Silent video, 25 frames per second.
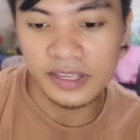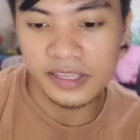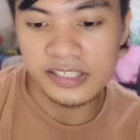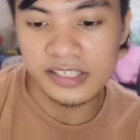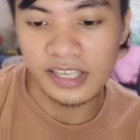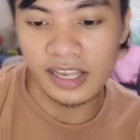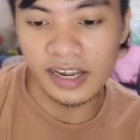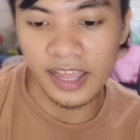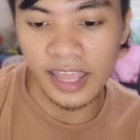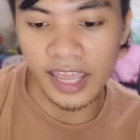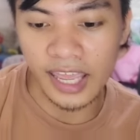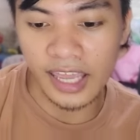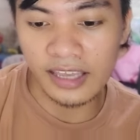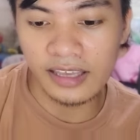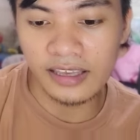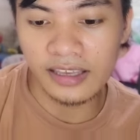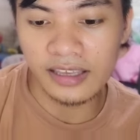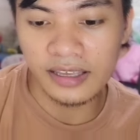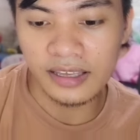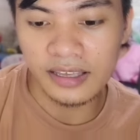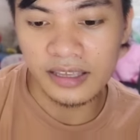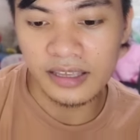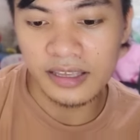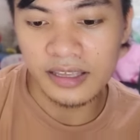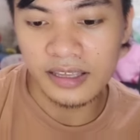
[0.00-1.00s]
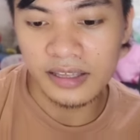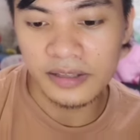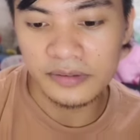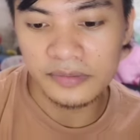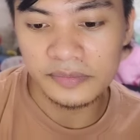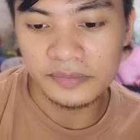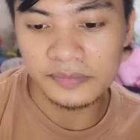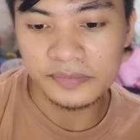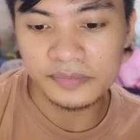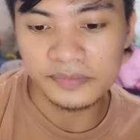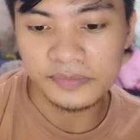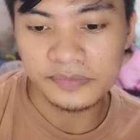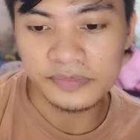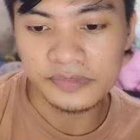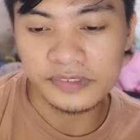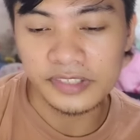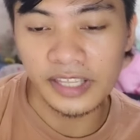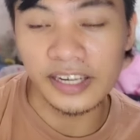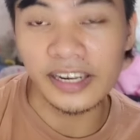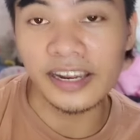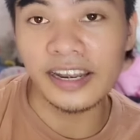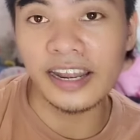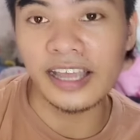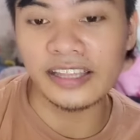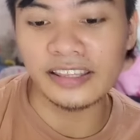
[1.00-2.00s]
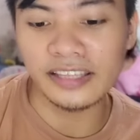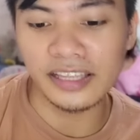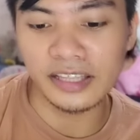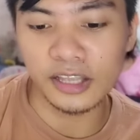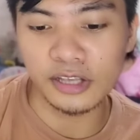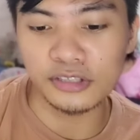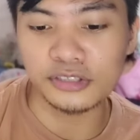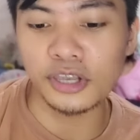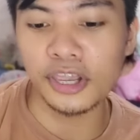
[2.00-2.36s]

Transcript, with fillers: Select. Tingnan natin.